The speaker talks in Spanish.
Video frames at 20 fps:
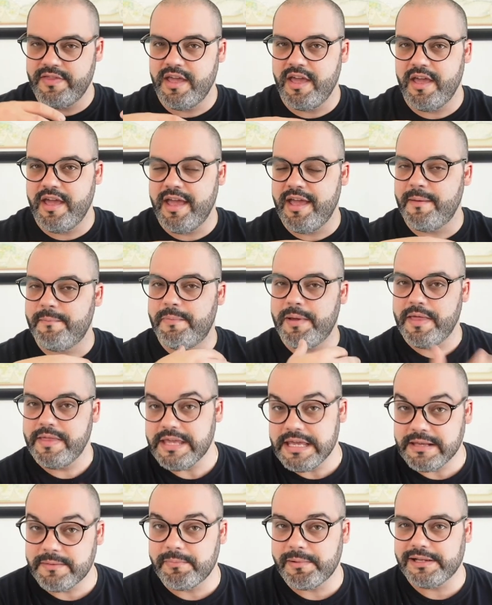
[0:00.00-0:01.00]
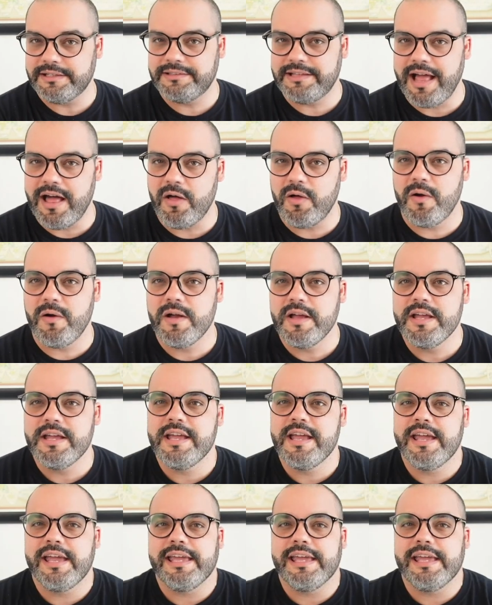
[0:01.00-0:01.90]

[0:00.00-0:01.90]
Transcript: de pedir prestado